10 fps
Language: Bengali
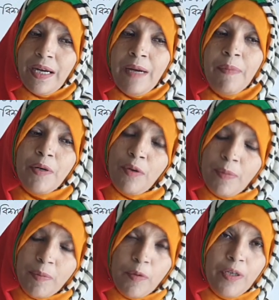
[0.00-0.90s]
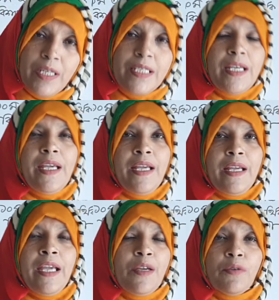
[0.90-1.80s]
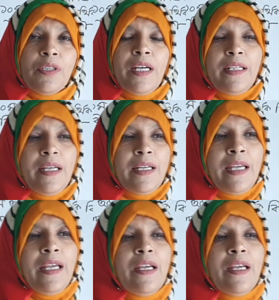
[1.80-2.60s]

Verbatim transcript: আবারও আমি বলি যে এই অধ্যায় থেকে